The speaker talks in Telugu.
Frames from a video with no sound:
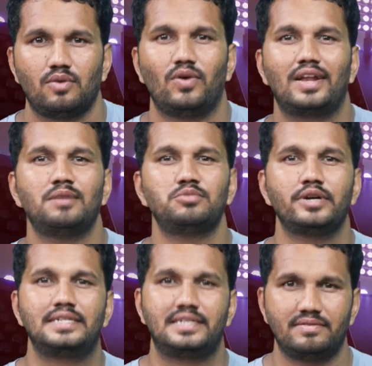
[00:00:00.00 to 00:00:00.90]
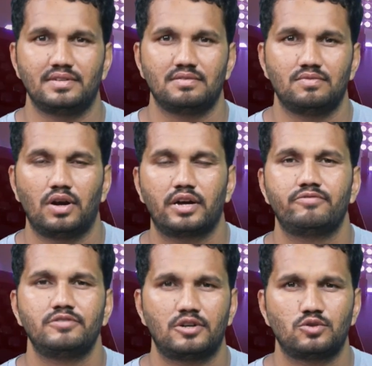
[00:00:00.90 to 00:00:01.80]
వెల్కమ్ టు హిట్ టీవీ వరల్డ్ కప్
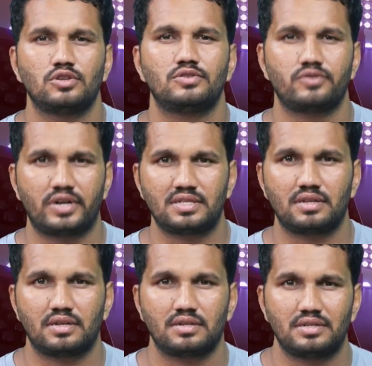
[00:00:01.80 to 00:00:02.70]
ఫీవర్ టూ థౌసండ్ ట్వంటీ త్రీ